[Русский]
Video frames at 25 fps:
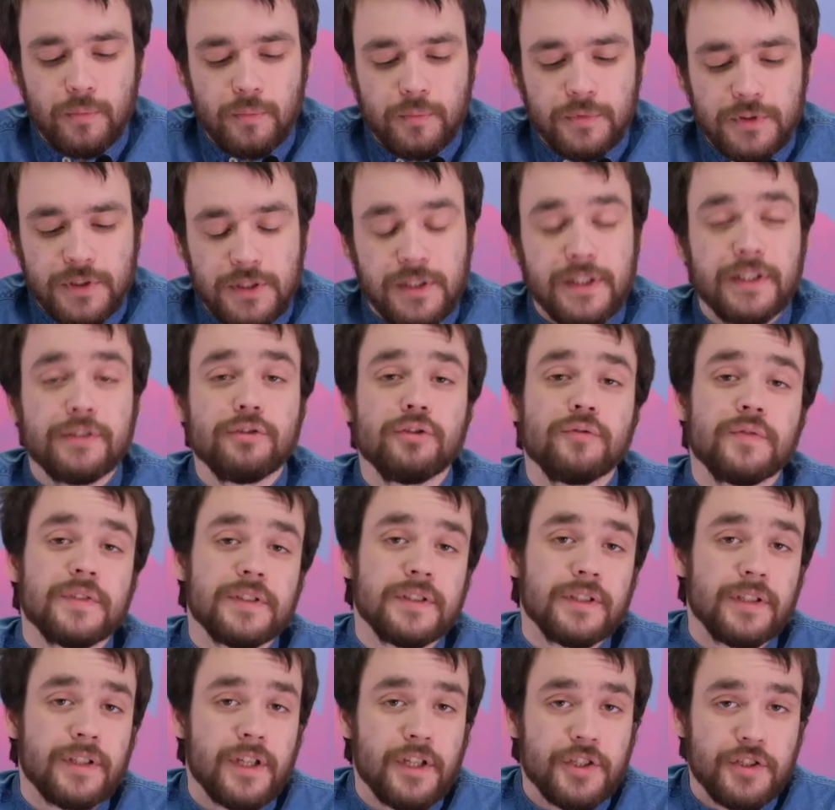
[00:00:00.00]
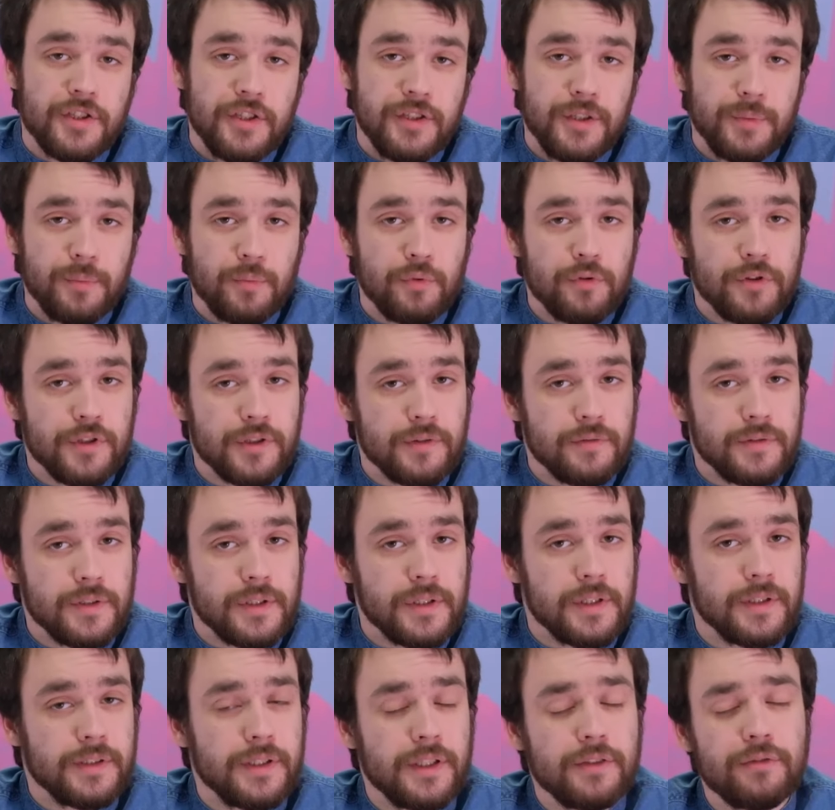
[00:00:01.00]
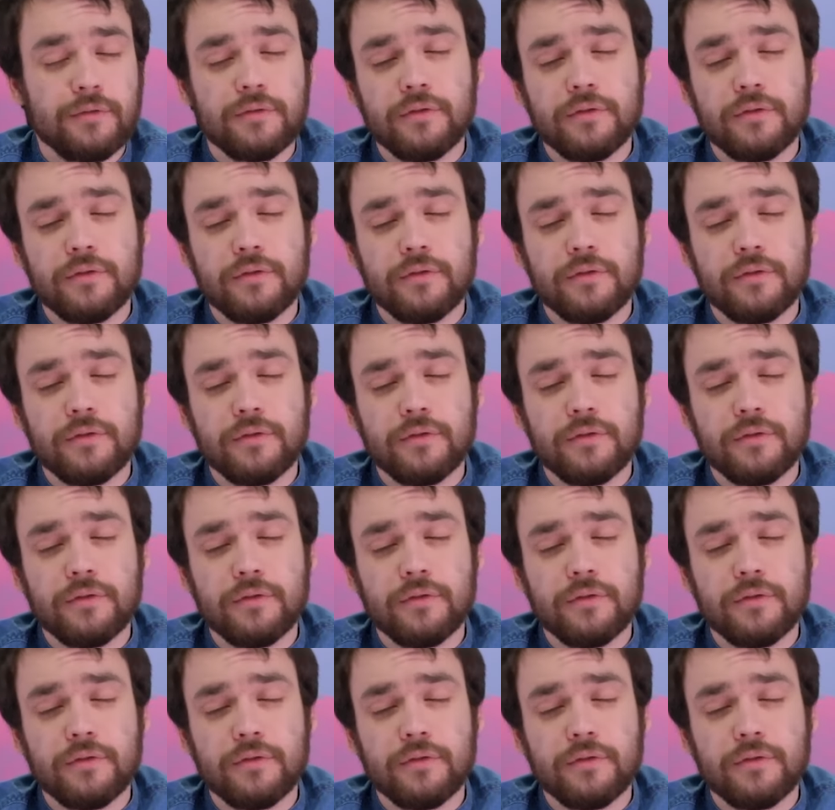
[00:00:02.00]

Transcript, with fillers: следует вознаграждение пользователя. Да?